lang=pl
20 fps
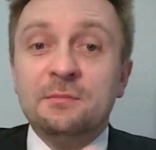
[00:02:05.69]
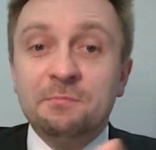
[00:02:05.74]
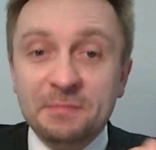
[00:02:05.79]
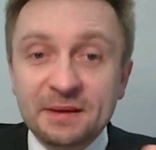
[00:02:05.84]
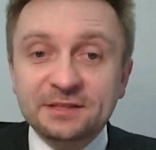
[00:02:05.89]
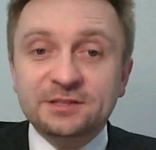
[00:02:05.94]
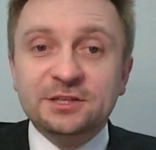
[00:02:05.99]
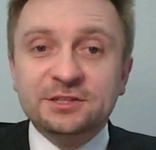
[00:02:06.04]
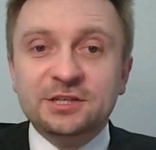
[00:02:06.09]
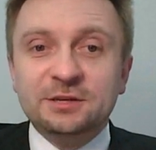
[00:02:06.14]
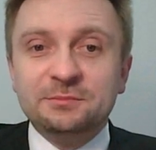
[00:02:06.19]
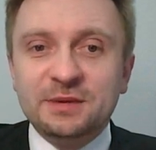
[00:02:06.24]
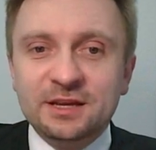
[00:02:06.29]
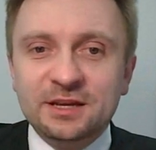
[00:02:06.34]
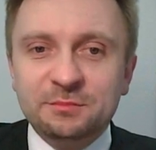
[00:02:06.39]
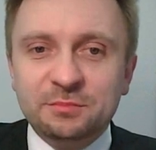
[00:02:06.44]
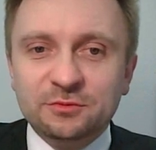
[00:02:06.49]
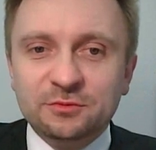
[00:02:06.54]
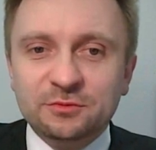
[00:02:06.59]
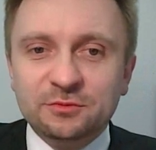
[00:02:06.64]
Będziecie
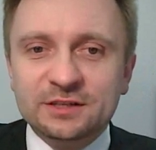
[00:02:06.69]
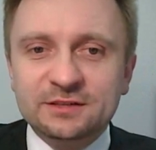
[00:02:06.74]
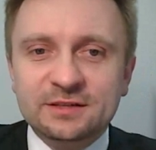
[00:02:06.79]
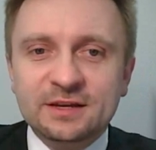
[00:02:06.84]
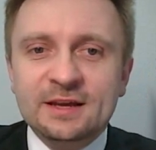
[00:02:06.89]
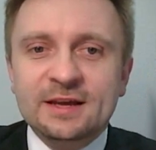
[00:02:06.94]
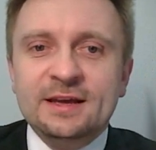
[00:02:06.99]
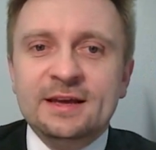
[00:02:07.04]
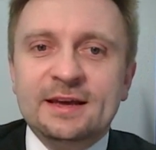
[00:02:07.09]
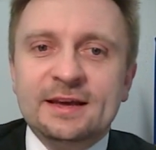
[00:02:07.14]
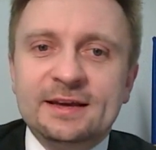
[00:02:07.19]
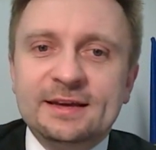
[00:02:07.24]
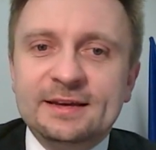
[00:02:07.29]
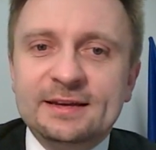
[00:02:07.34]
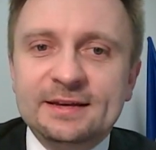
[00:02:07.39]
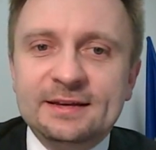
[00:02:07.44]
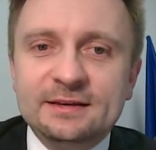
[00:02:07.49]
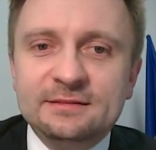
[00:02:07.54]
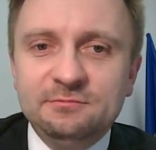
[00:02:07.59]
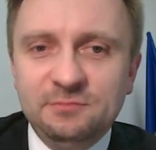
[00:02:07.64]
mieli budżet
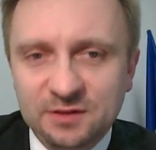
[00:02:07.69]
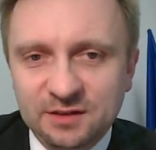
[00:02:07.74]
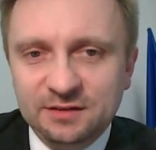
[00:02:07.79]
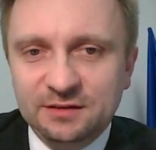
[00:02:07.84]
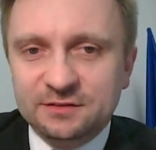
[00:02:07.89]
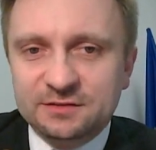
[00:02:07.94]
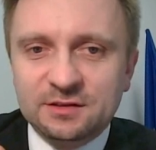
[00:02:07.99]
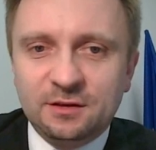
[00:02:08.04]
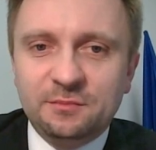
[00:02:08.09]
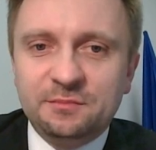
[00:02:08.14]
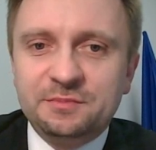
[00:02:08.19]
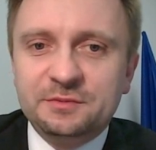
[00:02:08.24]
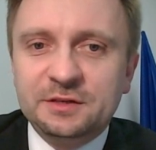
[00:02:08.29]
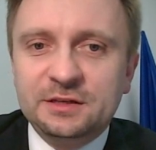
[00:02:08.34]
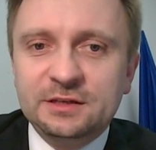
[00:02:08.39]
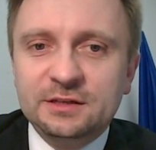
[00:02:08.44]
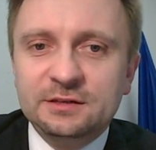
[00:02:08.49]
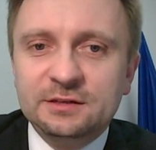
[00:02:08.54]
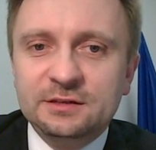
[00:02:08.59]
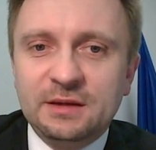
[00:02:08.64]
E, my
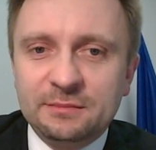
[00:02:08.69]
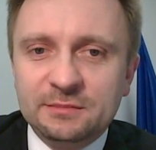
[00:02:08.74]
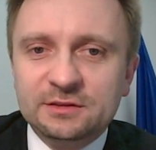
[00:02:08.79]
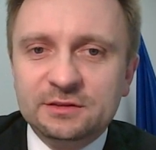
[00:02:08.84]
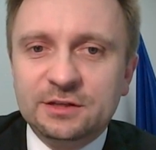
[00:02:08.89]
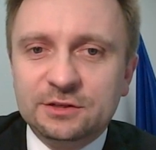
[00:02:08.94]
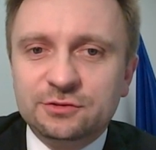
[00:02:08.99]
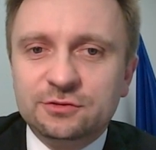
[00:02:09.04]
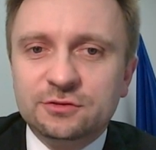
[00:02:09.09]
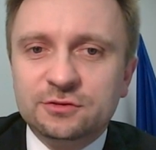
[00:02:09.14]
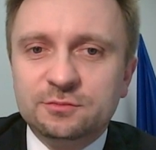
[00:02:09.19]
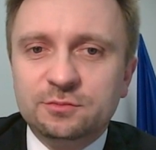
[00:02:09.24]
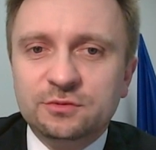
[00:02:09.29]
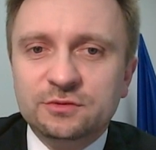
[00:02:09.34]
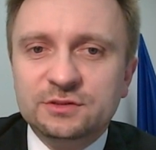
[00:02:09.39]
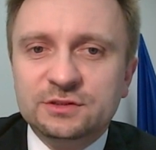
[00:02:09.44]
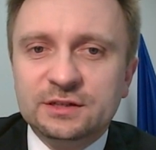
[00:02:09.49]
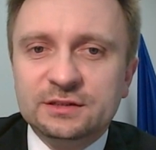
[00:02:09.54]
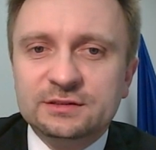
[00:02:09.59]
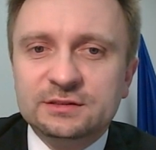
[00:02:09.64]
ząbki mamy też już
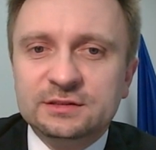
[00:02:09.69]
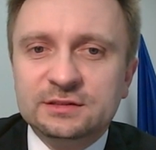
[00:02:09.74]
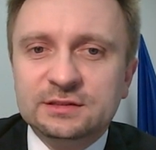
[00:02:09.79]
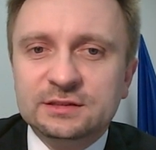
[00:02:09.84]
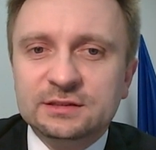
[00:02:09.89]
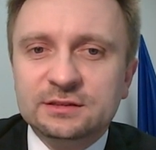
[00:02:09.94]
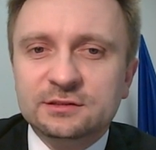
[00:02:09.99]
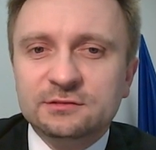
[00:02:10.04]
budżet,